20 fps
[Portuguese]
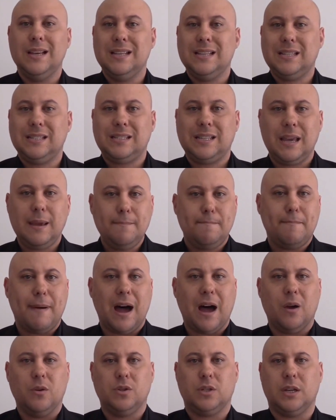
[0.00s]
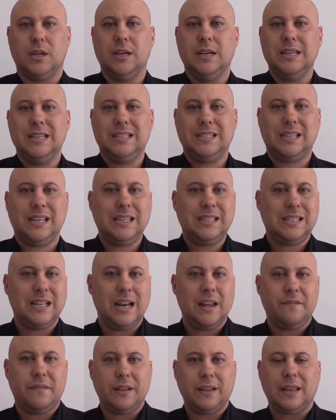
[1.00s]
sem pausa, sem
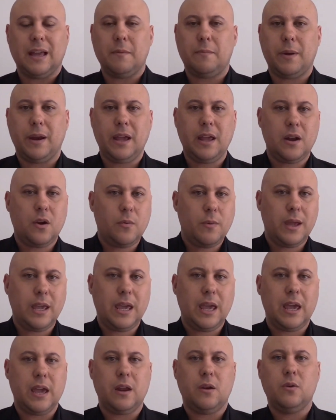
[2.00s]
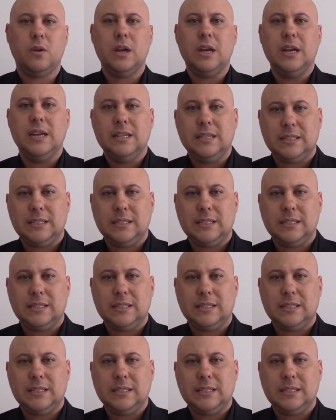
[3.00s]
se levantar para ir ao banheiro,